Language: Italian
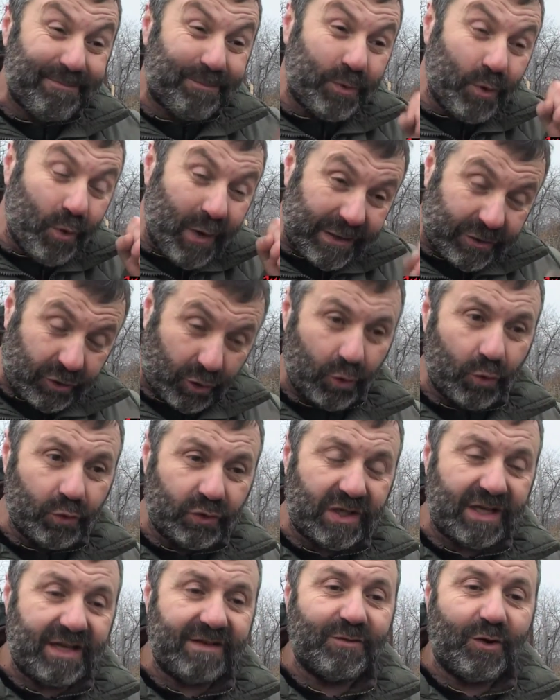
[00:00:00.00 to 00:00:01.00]
più
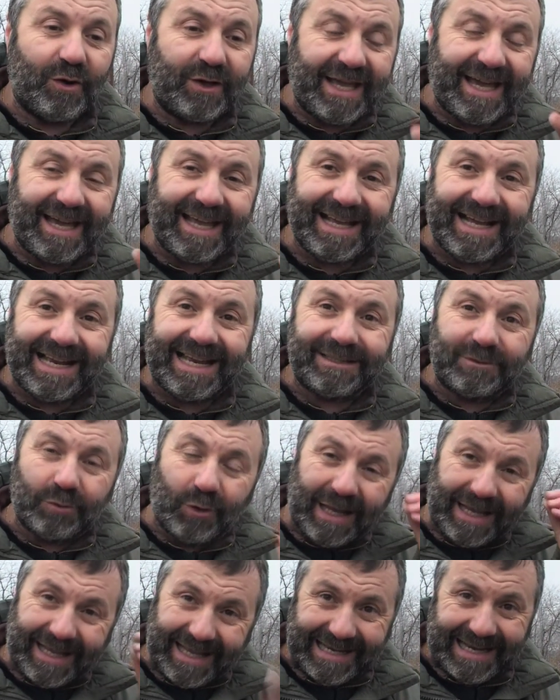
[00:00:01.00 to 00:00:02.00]
esclusivo che ha regalato
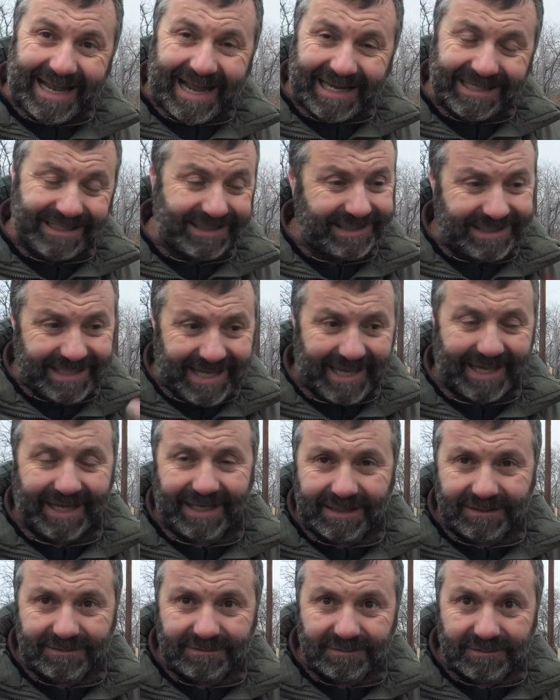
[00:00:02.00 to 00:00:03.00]
la Canalis
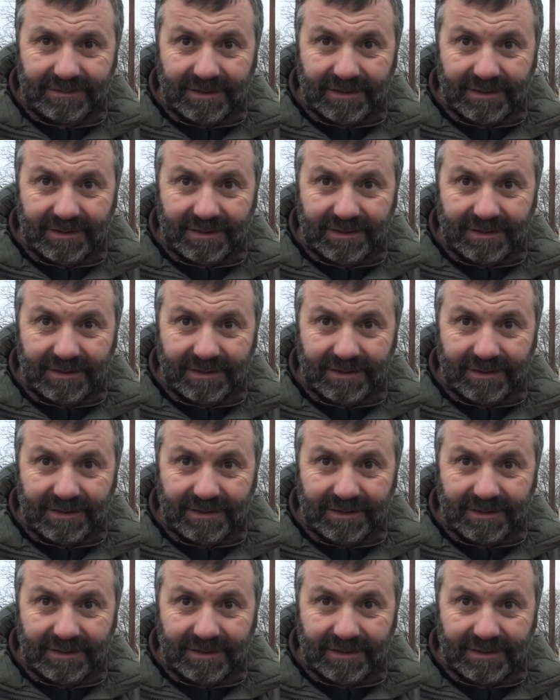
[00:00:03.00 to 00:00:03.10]
ieri